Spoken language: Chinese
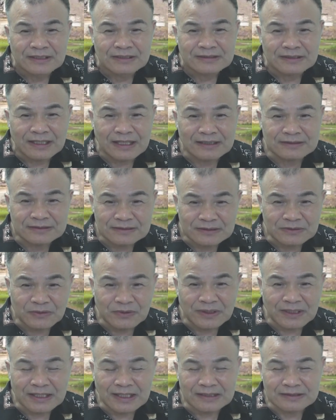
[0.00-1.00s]
他认
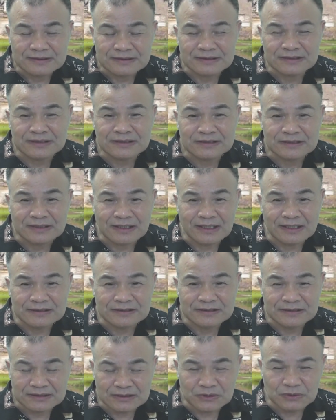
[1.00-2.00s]
为啊，纪晓岚
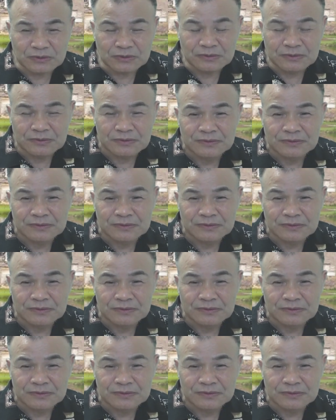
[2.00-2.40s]
记录